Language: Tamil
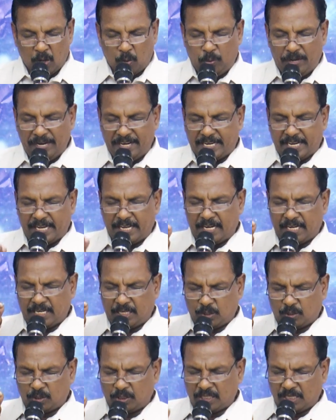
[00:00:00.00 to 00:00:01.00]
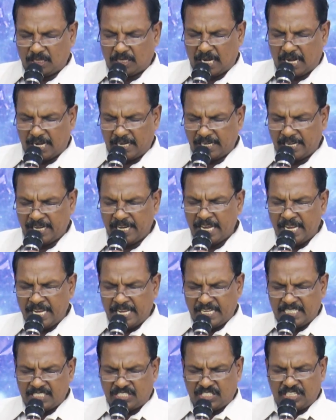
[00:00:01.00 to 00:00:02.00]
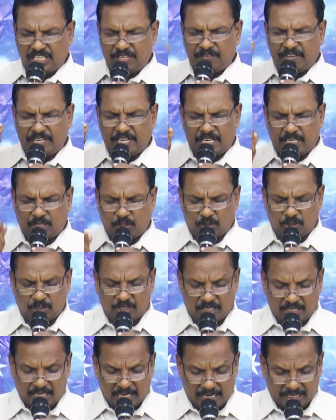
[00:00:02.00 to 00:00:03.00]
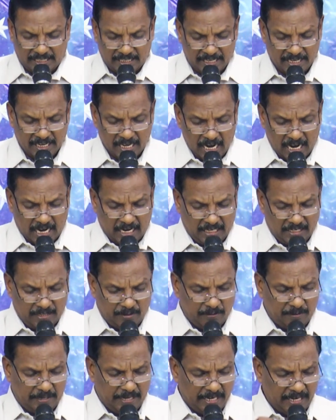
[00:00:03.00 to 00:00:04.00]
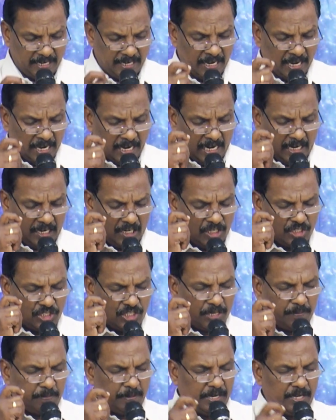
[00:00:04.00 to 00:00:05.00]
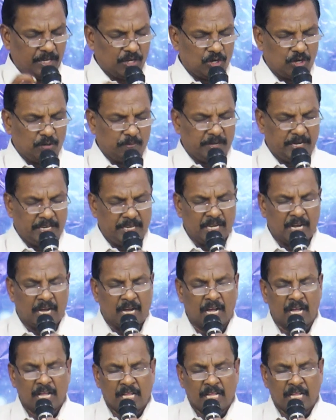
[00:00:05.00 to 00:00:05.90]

விகே நெட்ஒர்க்குக்காக எஸ்சிவி நெட்ஒர்க்குக்காக ஆண்டவரே நாங்கள் செபிக்கிறோம் ஐயா